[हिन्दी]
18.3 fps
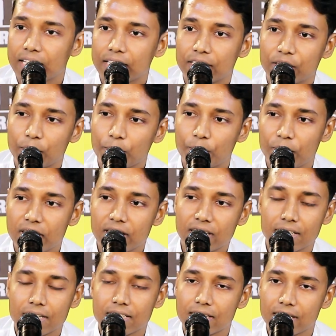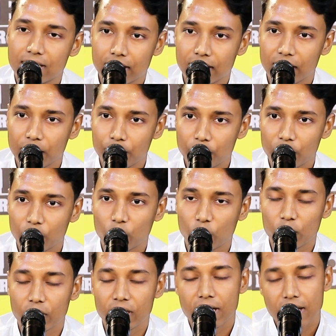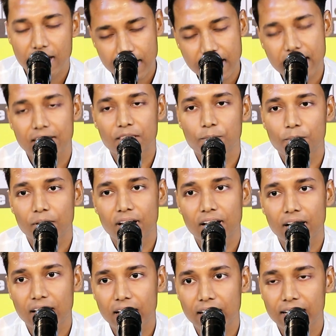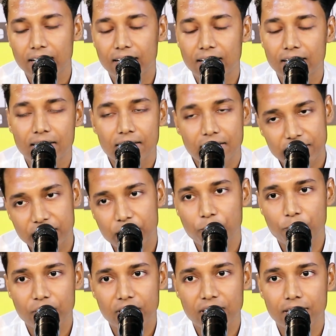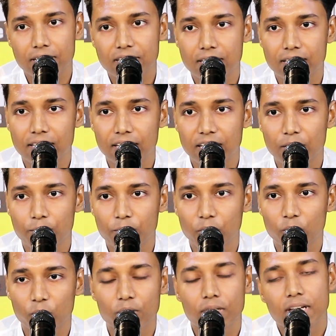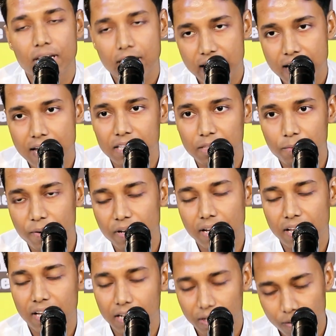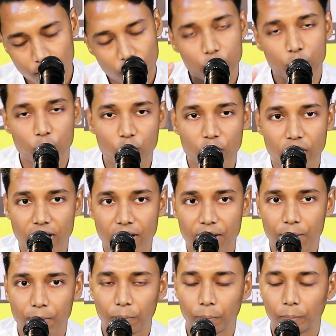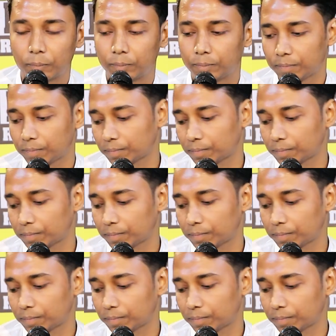जब बन के ज़िंदगी में कोई एतबार आएगा जब बन के ज़िंदगी में कोई एतबार आएगा बहुत शुक्रिया